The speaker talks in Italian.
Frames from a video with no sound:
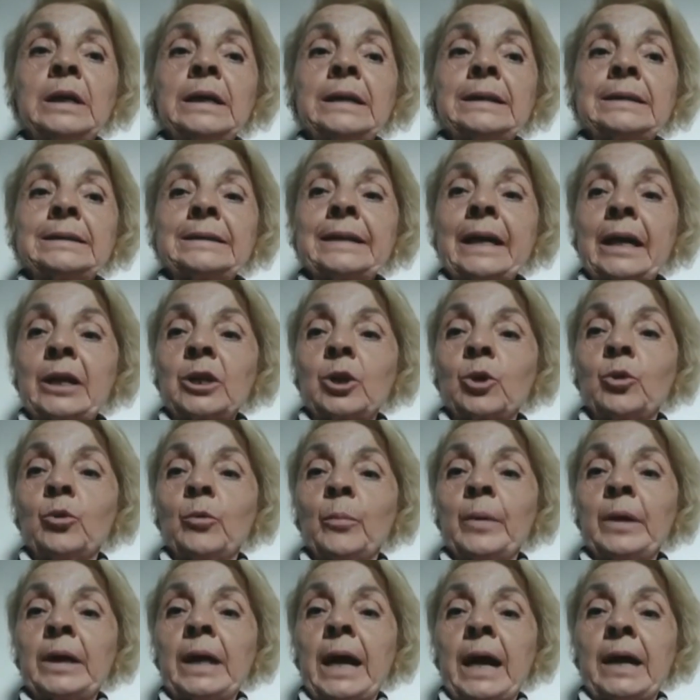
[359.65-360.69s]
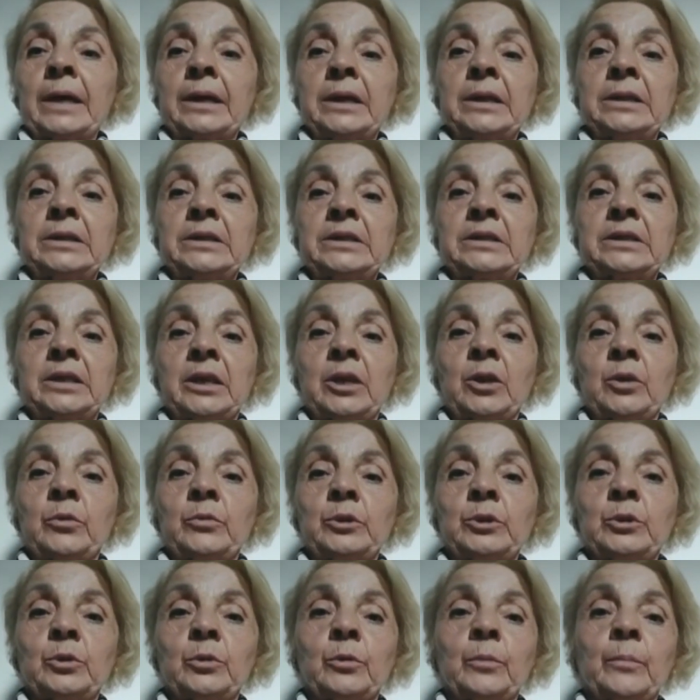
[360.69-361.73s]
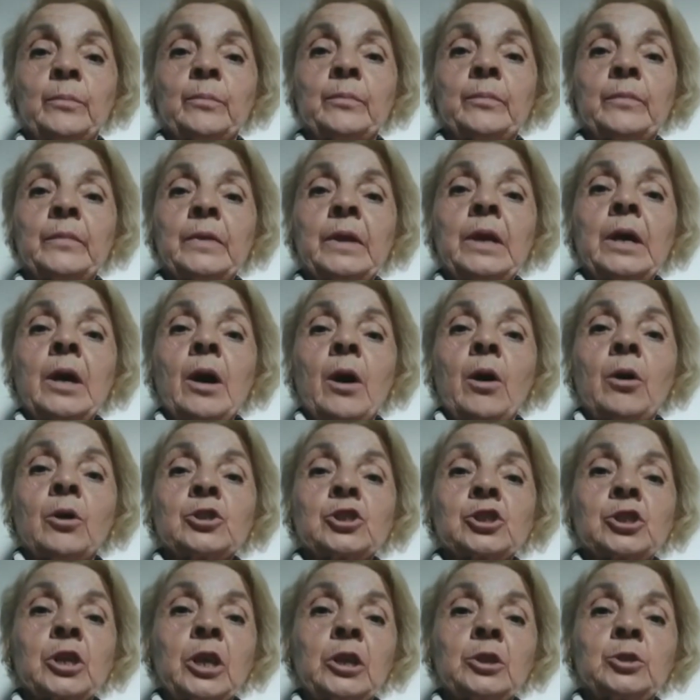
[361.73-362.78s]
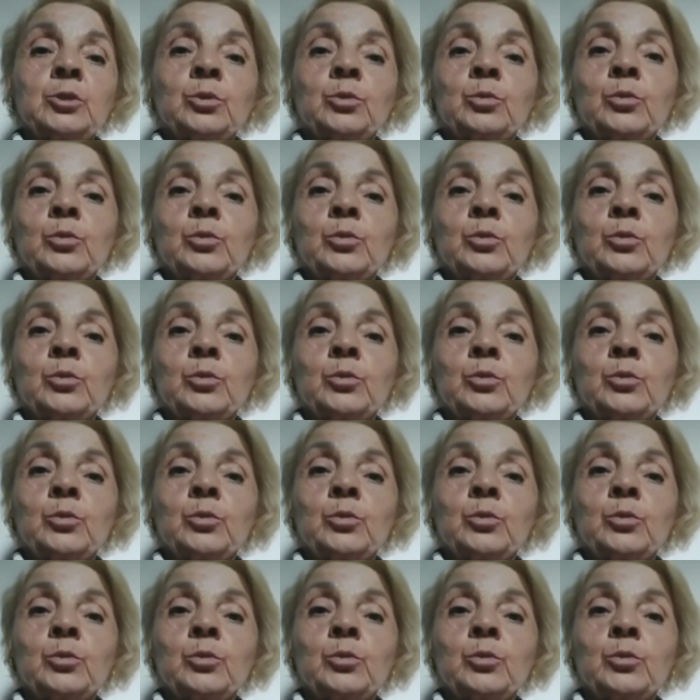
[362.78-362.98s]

da recuperare in seguito. Ho scelto